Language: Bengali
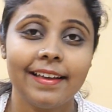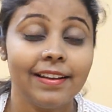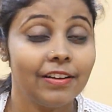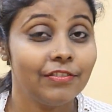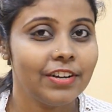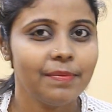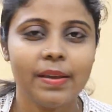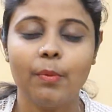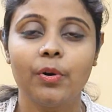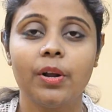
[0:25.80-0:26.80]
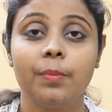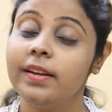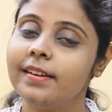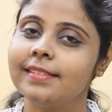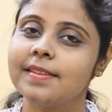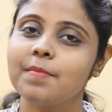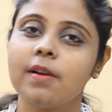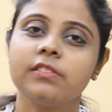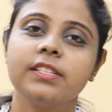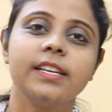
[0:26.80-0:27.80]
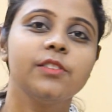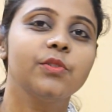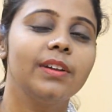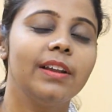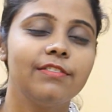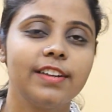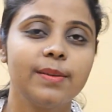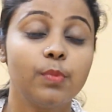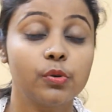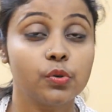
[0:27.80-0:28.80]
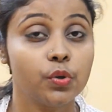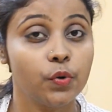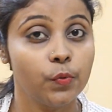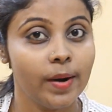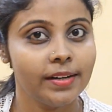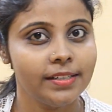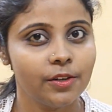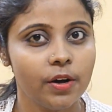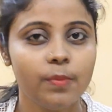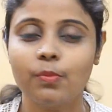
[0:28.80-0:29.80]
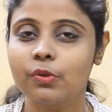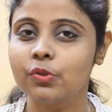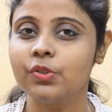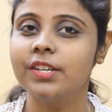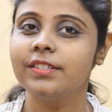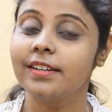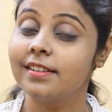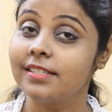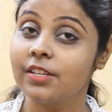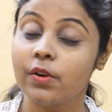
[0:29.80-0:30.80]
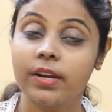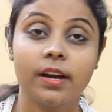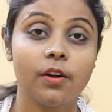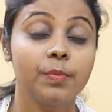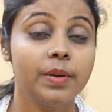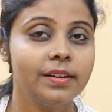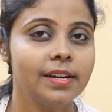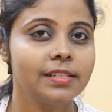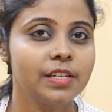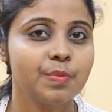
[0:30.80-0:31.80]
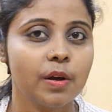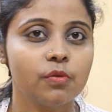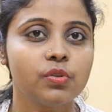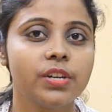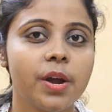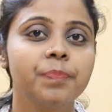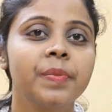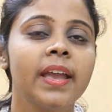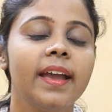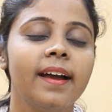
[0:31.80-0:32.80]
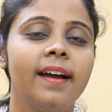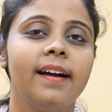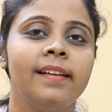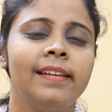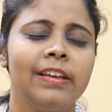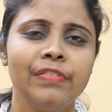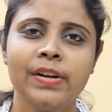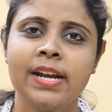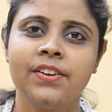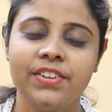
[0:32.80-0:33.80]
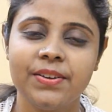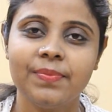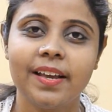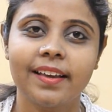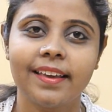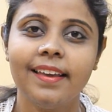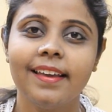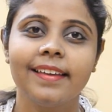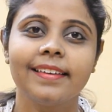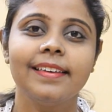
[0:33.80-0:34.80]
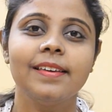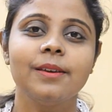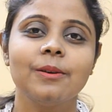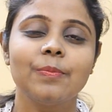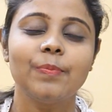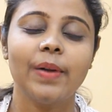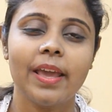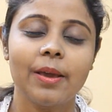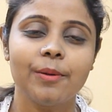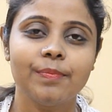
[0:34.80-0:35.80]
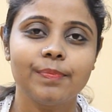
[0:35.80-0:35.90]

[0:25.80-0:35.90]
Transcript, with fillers: লাভ লাইফ কেমন হয় মিন রাশির মানুষদের কিন্তু লাভ লাইফ প্রচণ্ড রোম্যান্টিক হয় প্রচণ্ড ইন্টারেস্টিং হয় কারণ মিন রাশির মানুষরা লাইফে একটা ড্রিম দেখে কি প্রেম